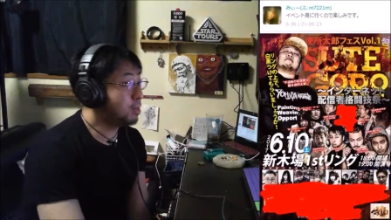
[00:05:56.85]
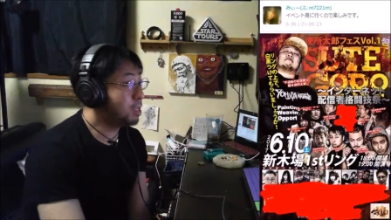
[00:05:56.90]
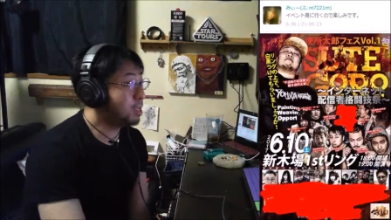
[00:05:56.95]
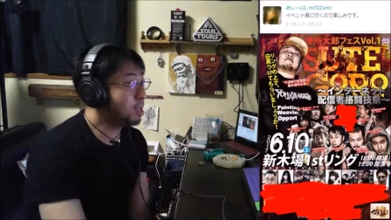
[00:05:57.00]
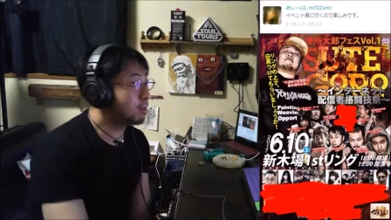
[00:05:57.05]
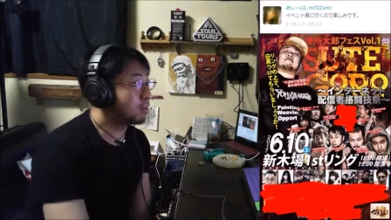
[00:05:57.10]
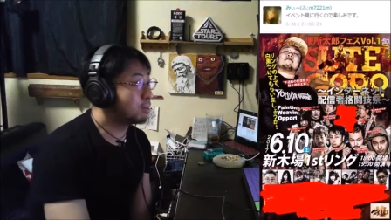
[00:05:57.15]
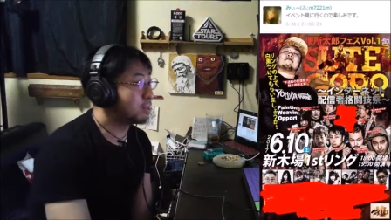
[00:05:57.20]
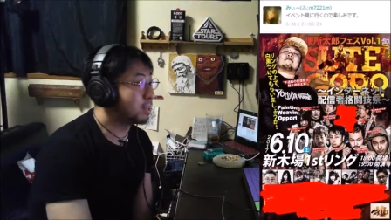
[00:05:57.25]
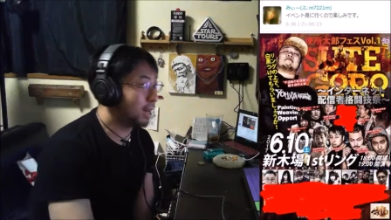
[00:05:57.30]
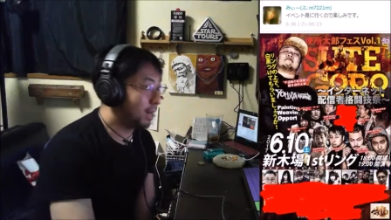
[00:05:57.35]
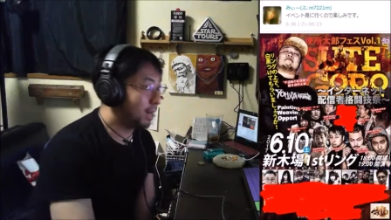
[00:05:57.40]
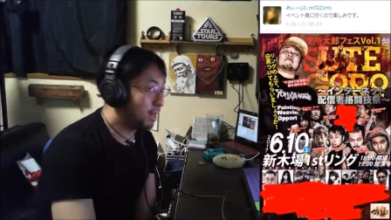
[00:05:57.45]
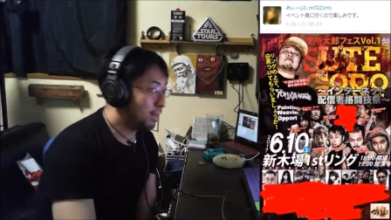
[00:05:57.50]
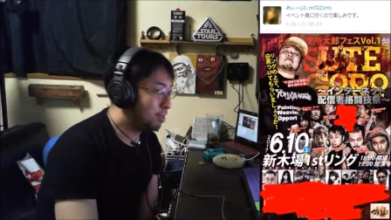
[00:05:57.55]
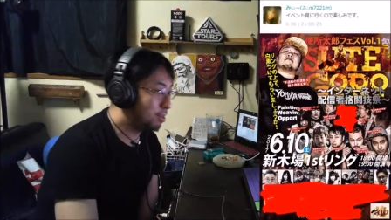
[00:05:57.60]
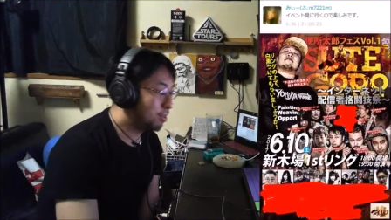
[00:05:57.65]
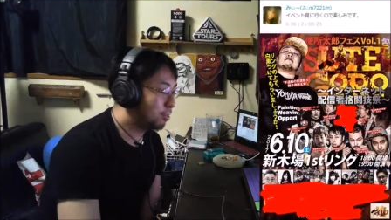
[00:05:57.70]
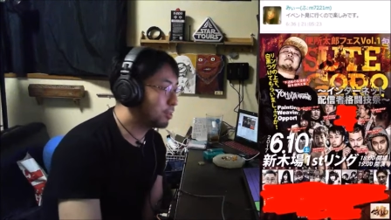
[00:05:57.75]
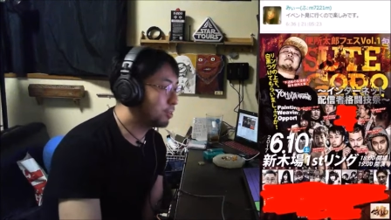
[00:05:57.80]
よろしくお願いし
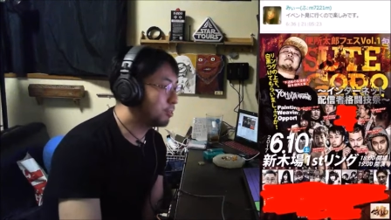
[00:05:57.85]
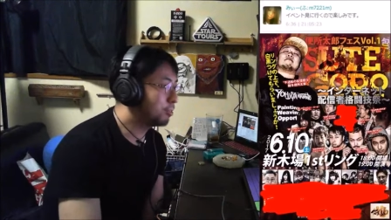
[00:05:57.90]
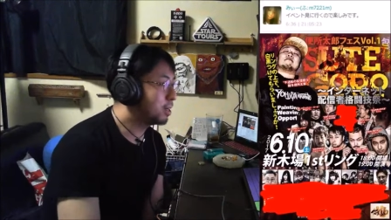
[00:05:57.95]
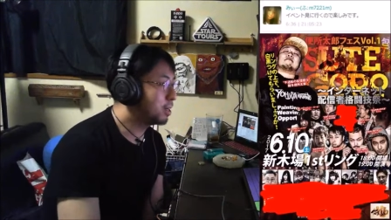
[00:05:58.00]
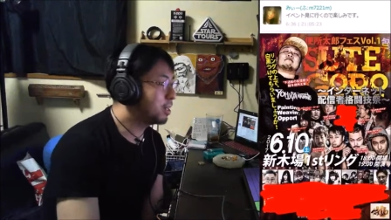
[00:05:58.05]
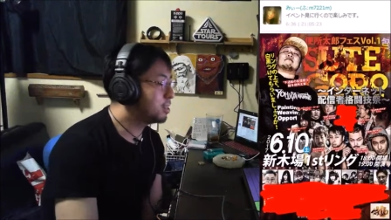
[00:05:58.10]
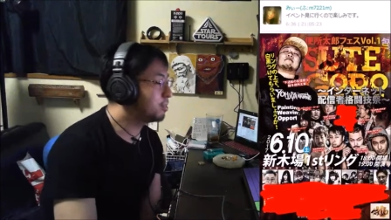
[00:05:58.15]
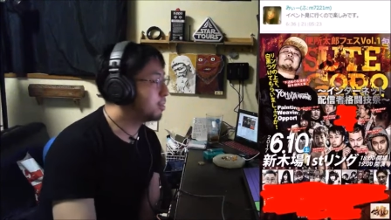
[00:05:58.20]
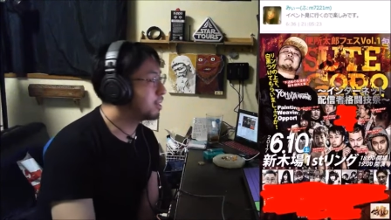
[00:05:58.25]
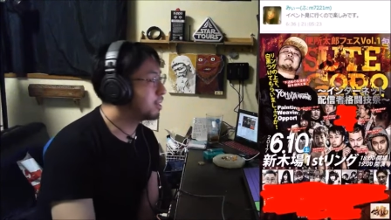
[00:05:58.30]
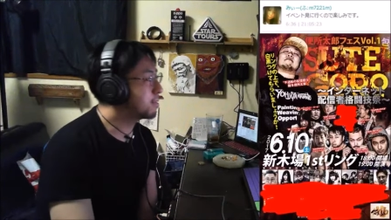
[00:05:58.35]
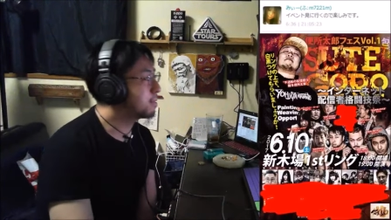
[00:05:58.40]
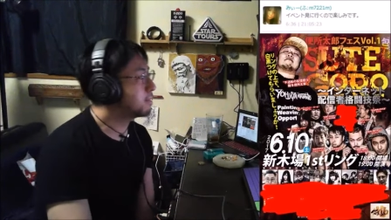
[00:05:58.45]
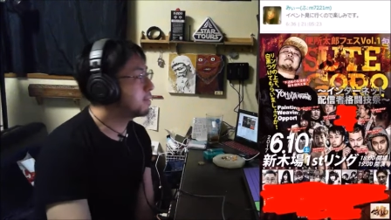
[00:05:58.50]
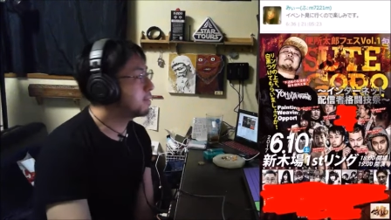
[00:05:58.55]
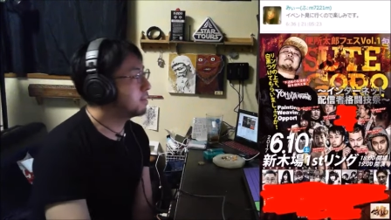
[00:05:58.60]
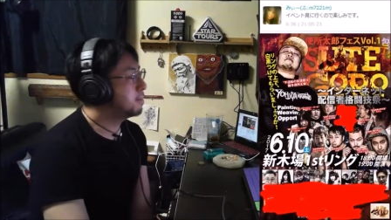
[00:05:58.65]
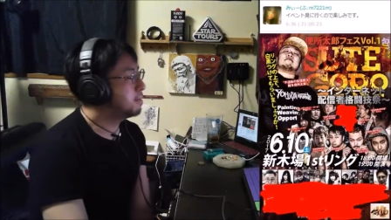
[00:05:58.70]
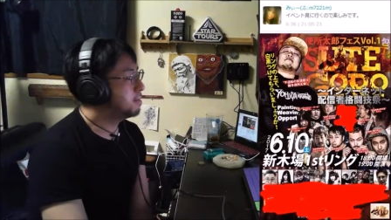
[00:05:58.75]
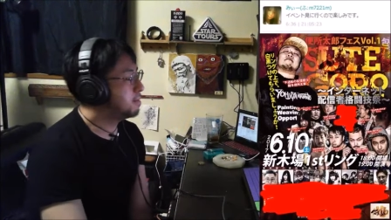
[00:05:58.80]
ます。ぜひぜひ。
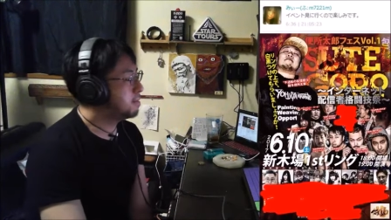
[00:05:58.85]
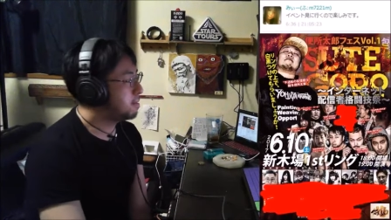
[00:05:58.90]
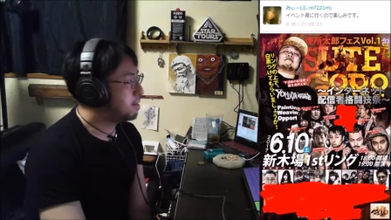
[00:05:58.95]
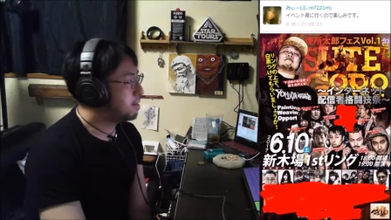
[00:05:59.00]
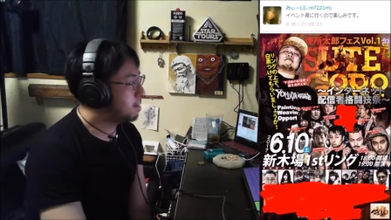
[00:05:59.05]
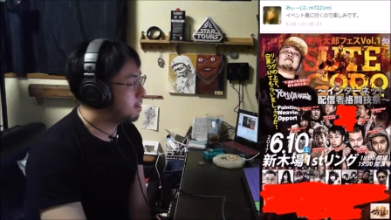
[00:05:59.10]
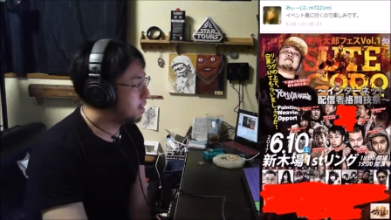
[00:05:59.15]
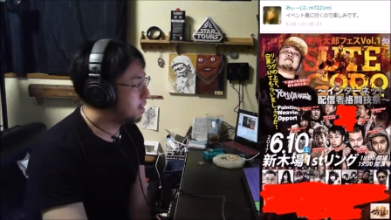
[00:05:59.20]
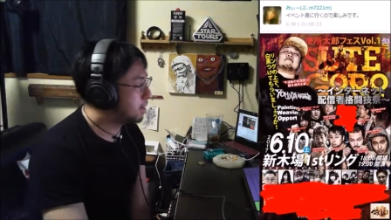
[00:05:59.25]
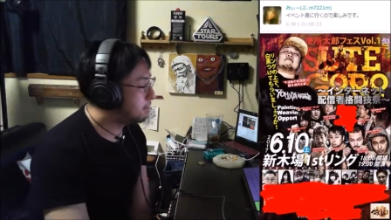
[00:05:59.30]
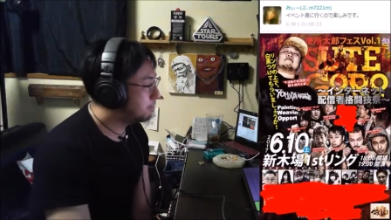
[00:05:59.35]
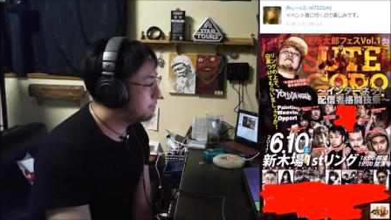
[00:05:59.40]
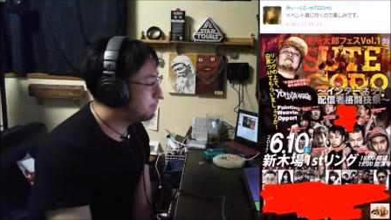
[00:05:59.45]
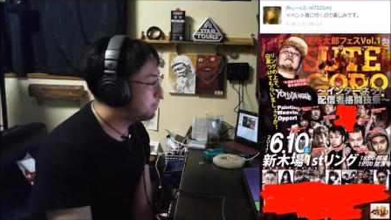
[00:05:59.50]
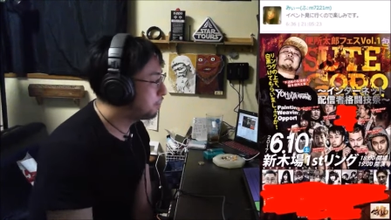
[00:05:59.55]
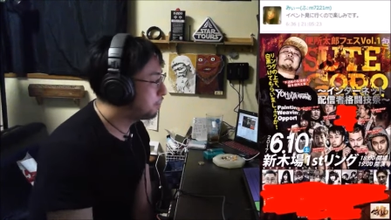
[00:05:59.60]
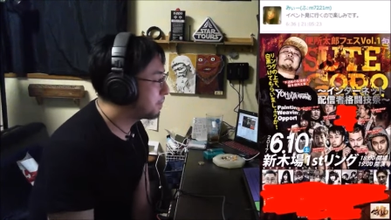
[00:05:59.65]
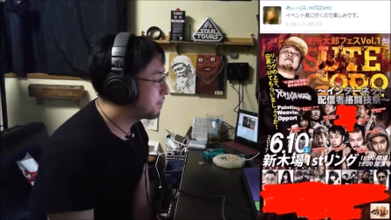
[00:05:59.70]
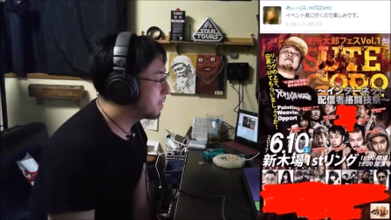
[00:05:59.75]
うん、